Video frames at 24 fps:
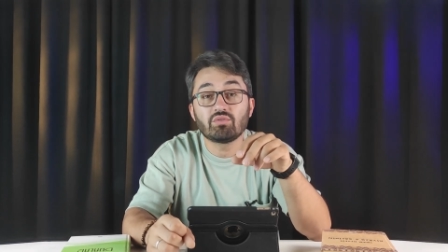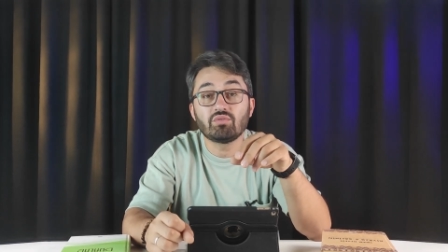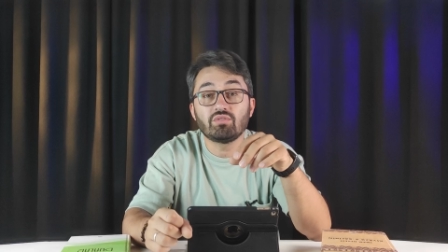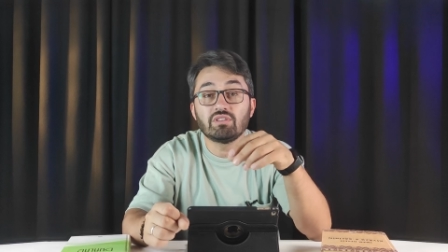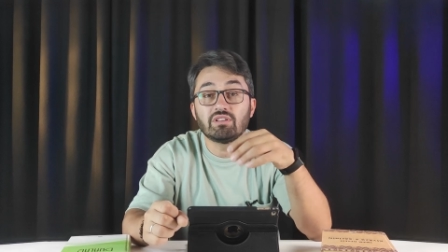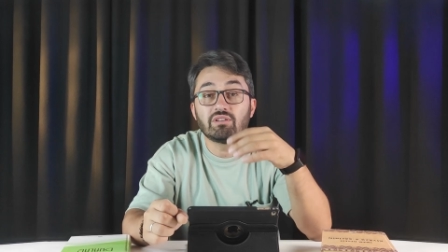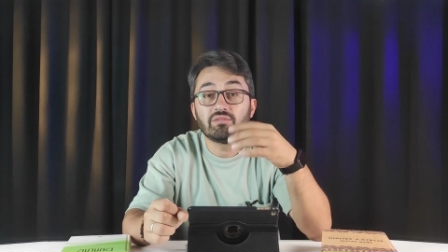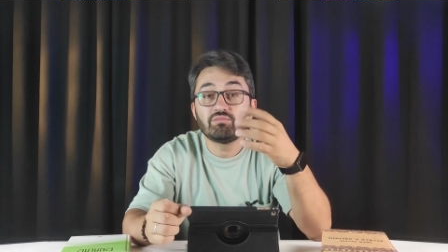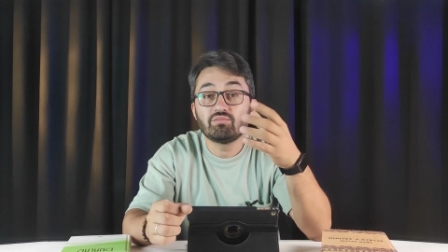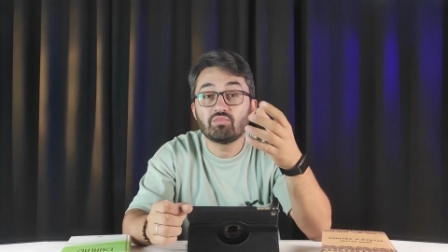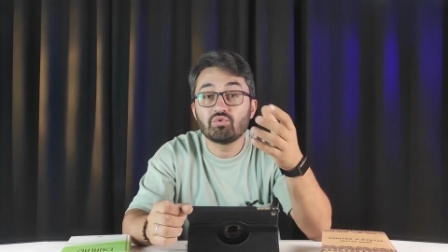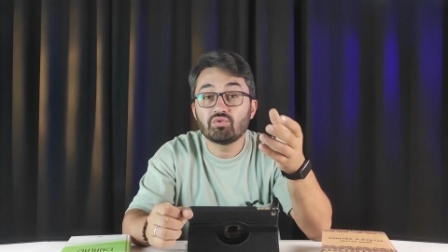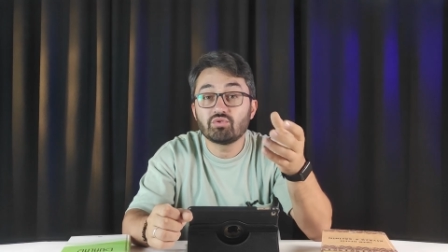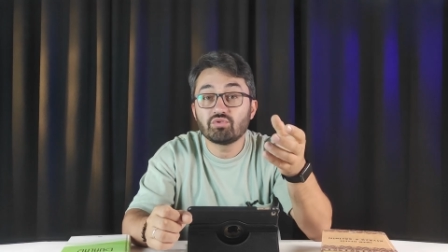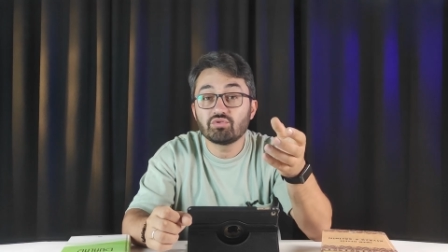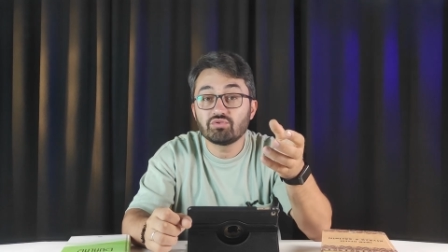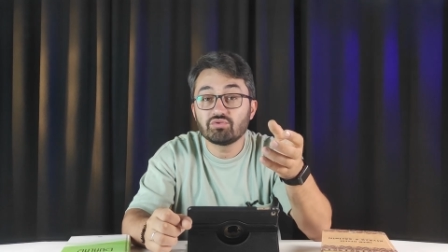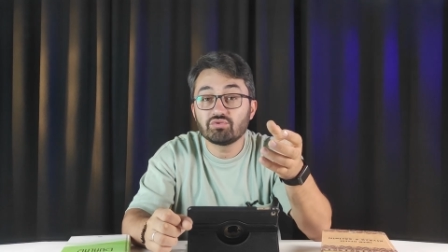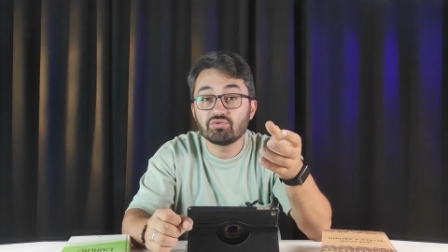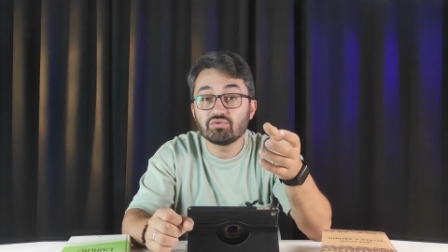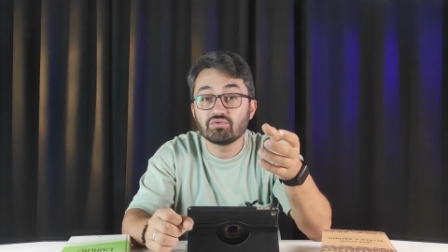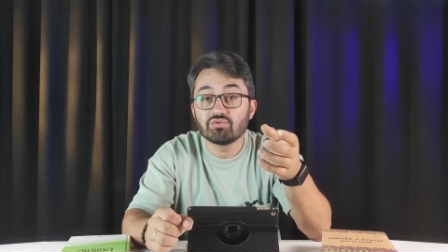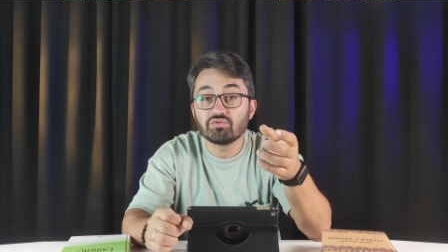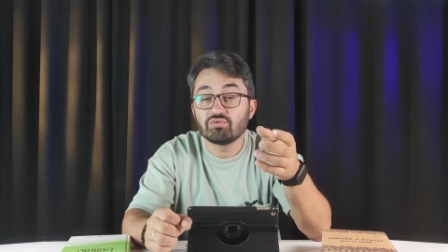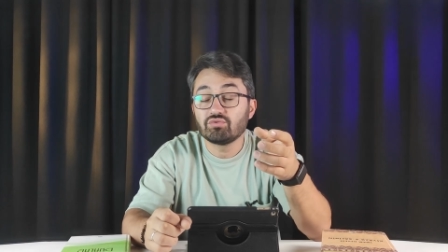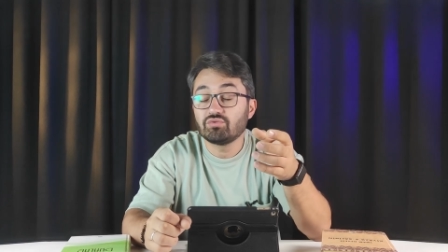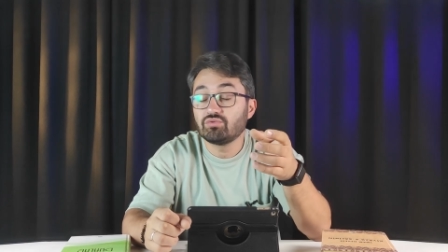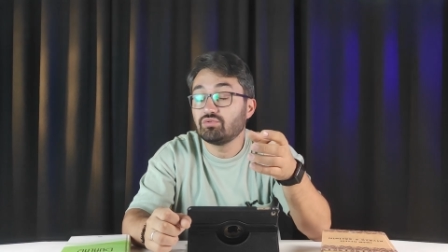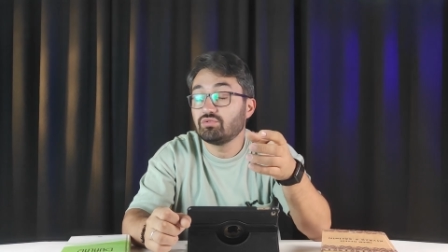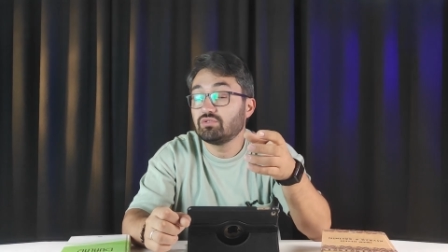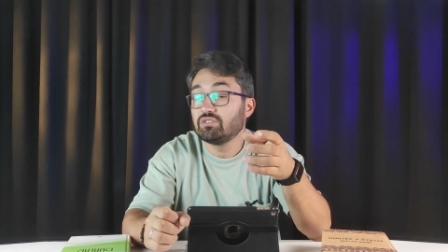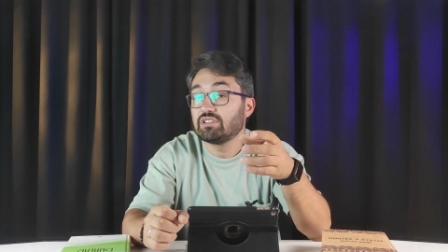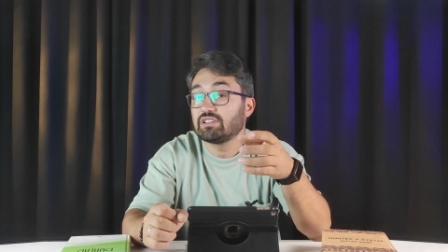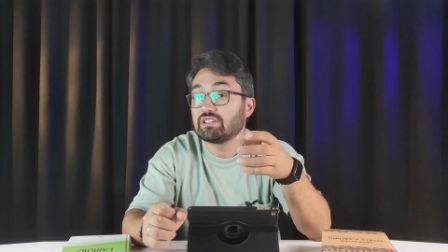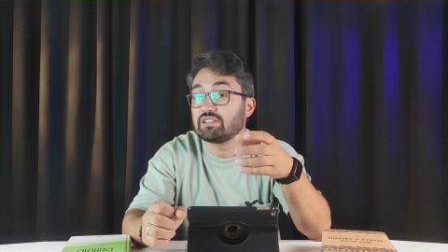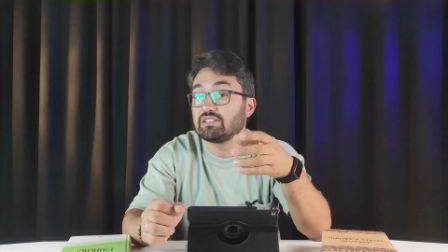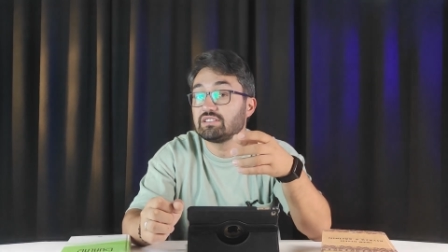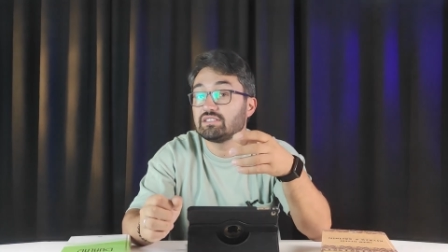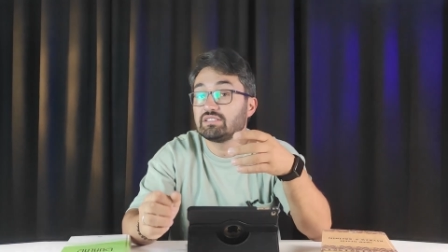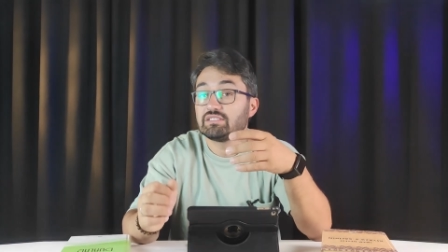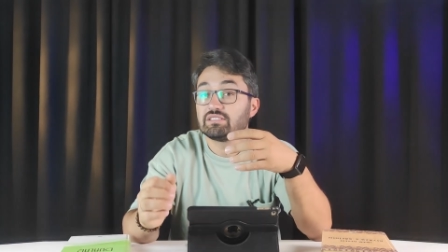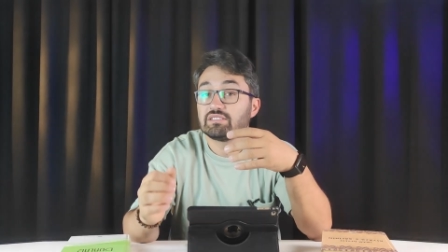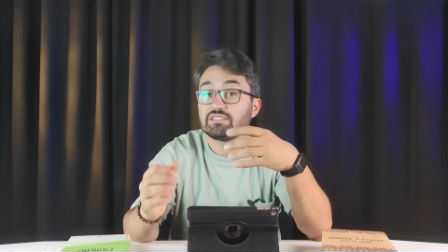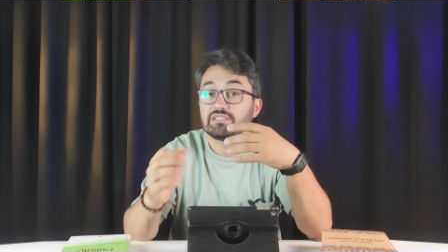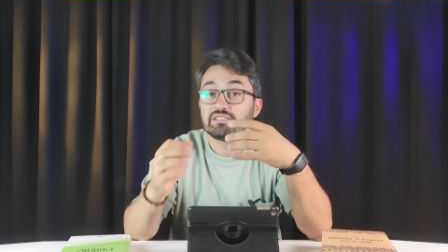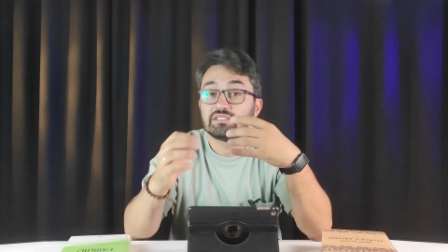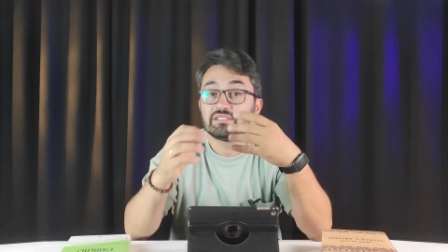olan borcu kulların